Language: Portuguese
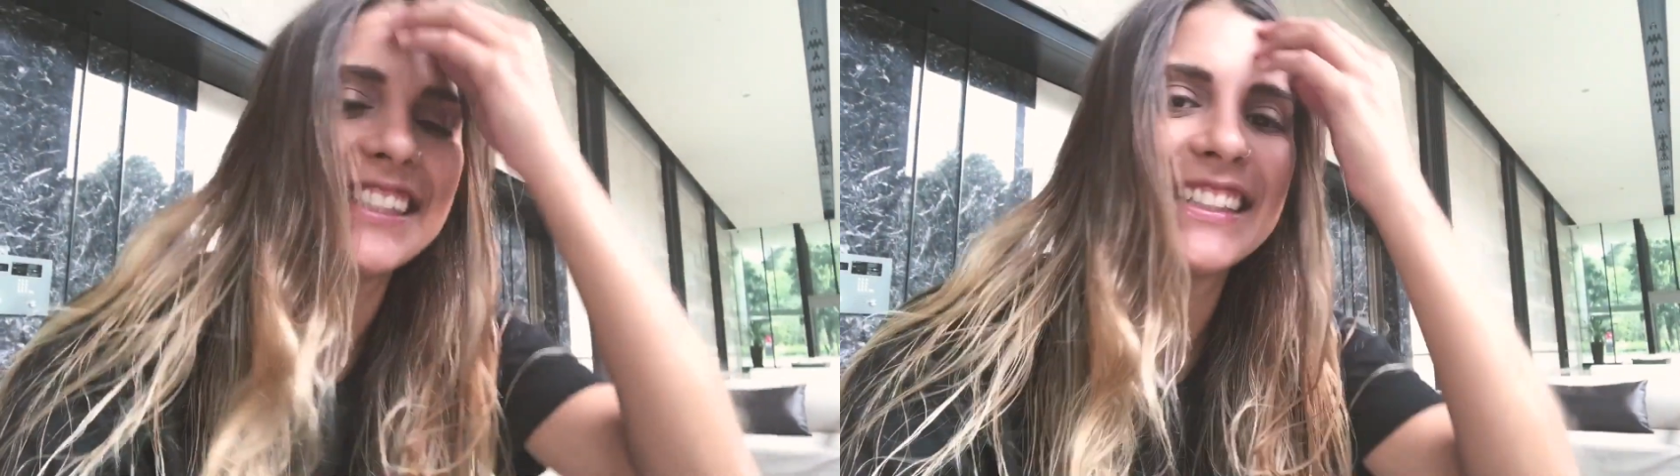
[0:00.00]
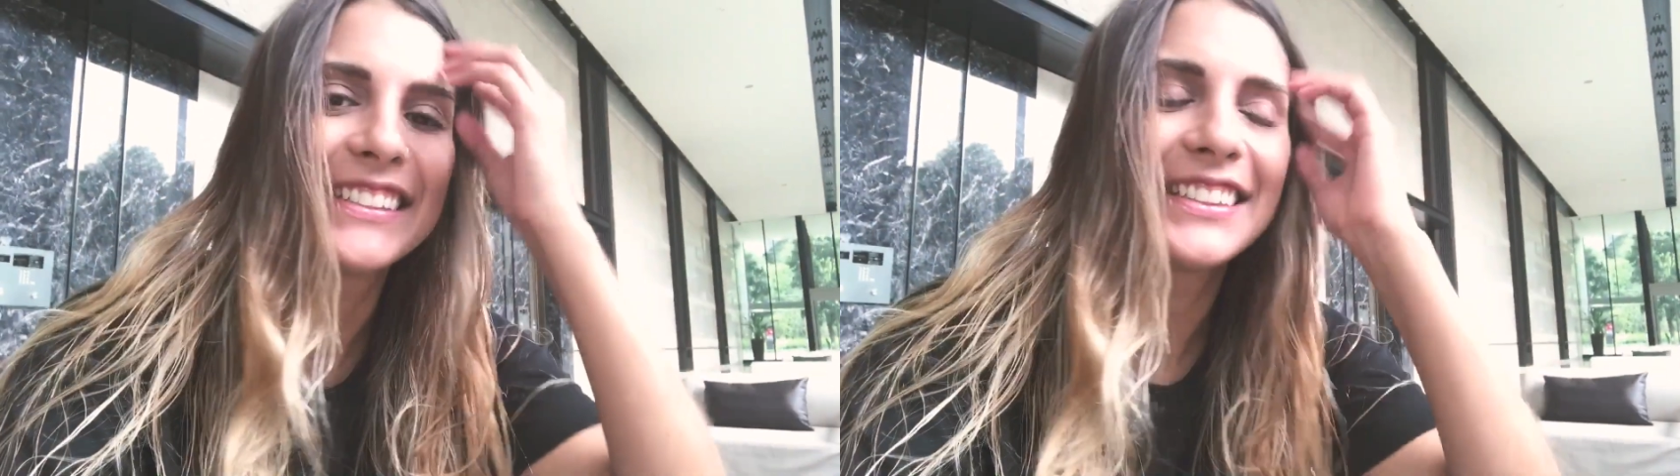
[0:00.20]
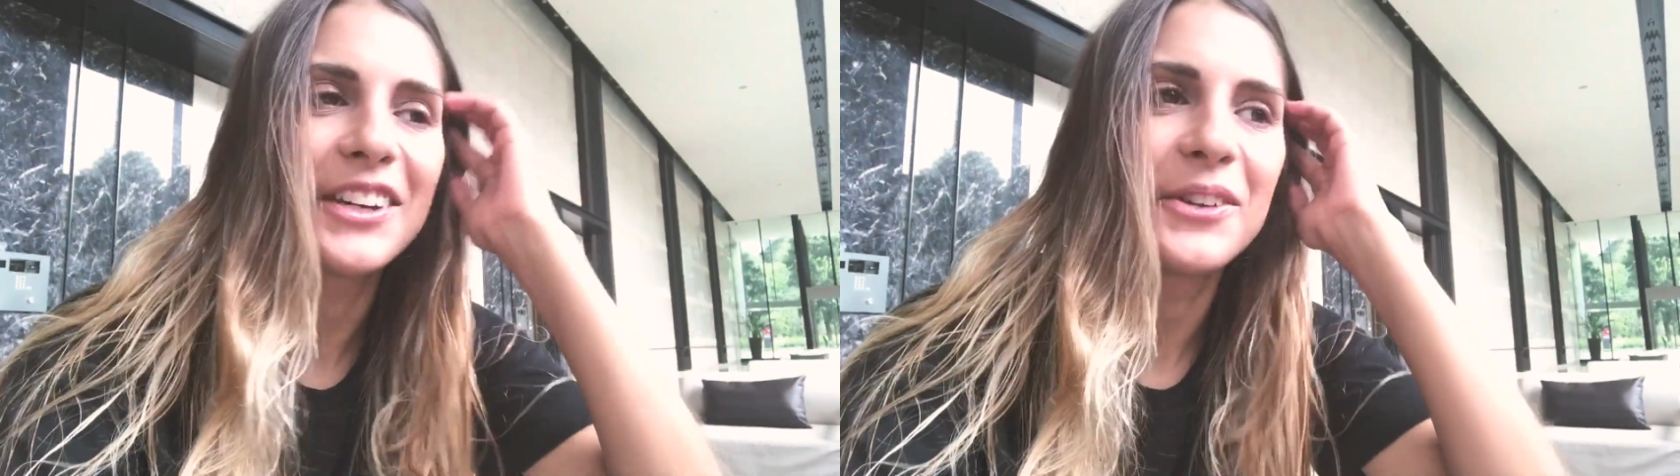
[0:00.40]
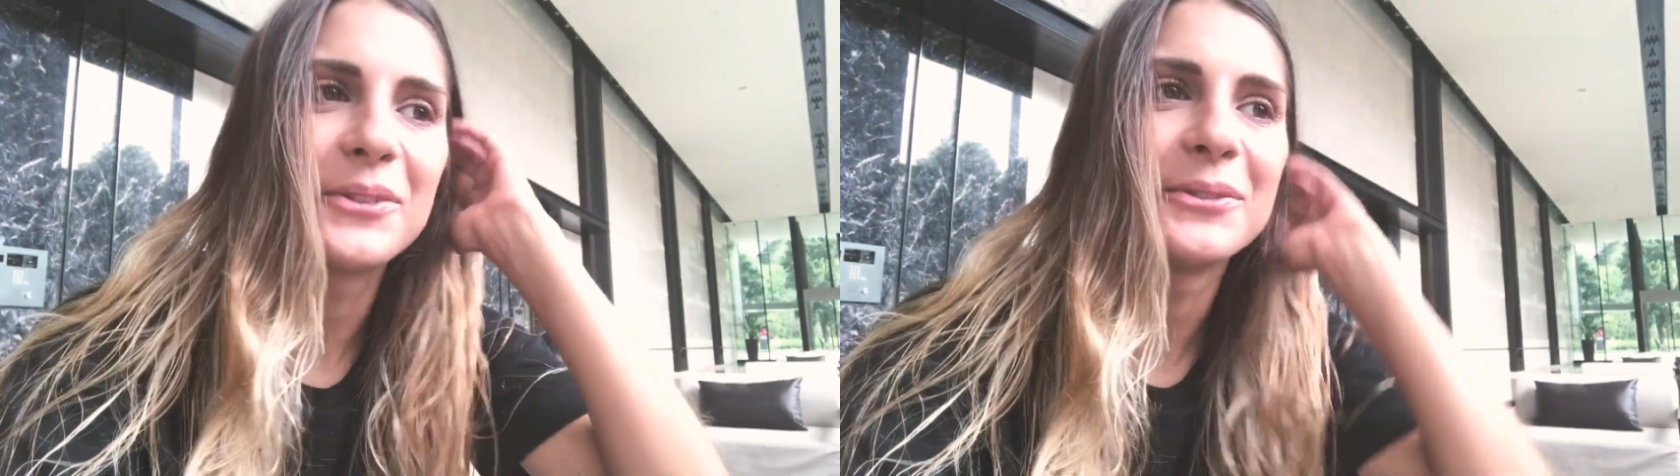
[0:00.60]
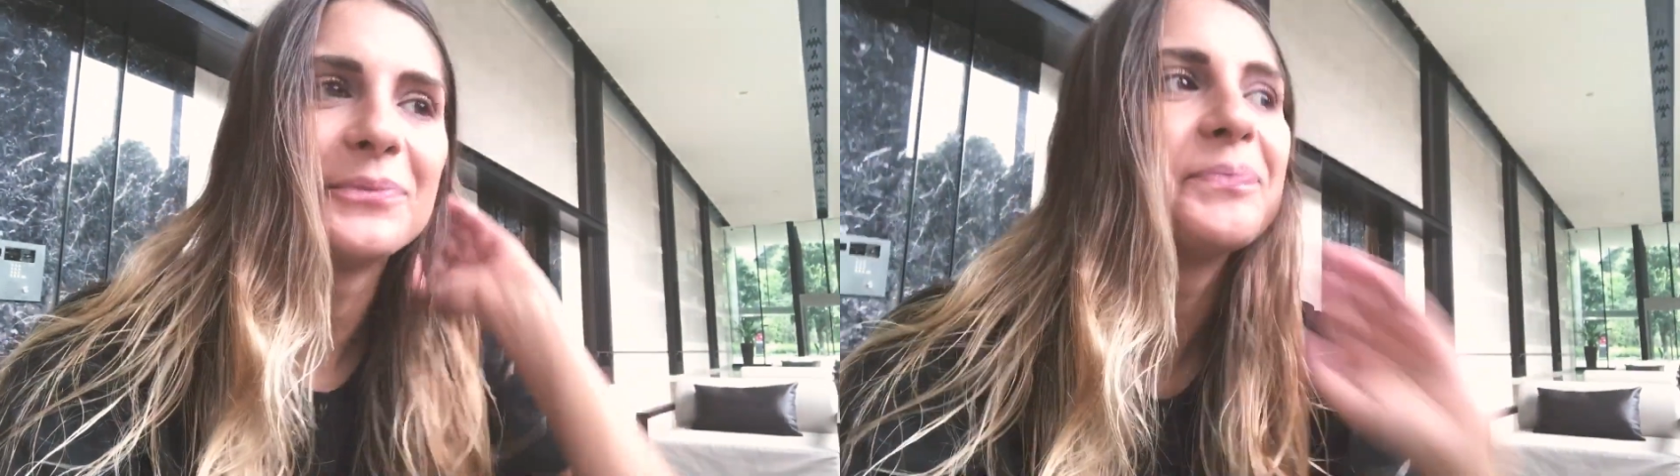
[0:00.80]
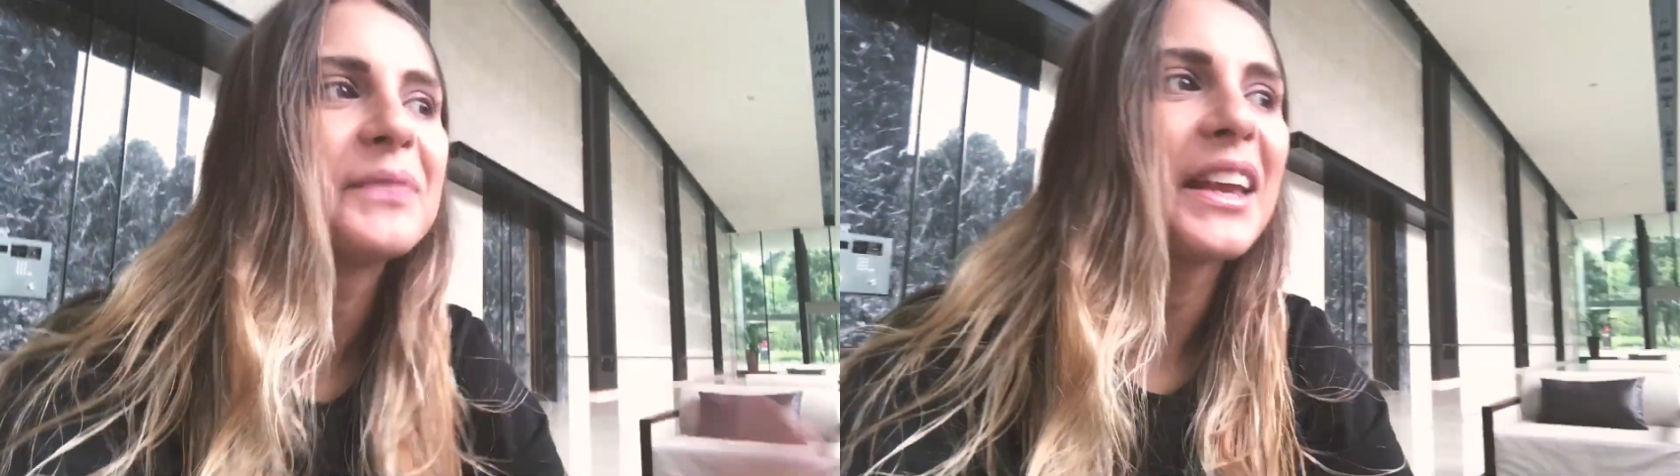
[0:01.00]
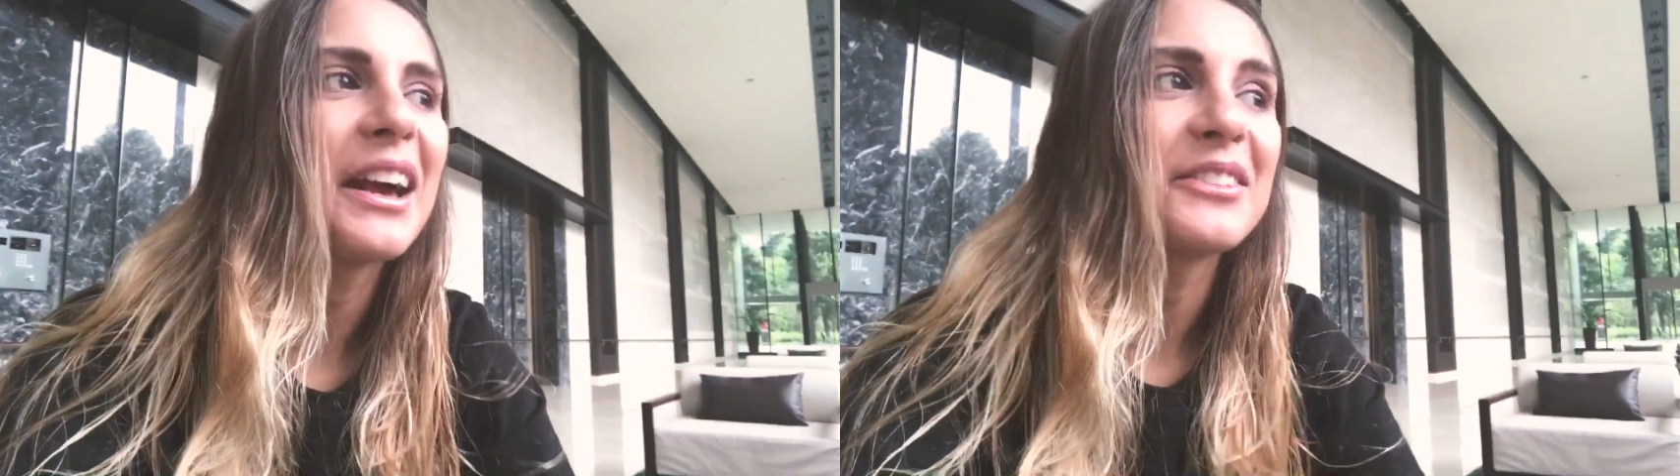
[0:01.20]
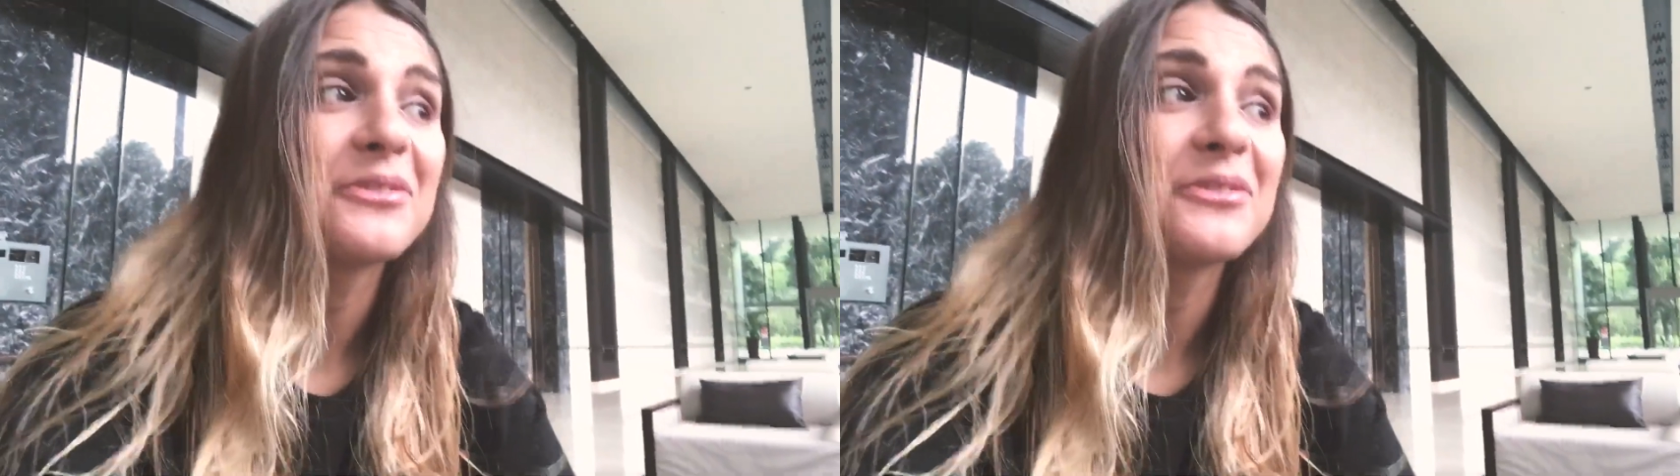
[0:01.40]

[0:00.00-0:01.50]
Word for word: então é,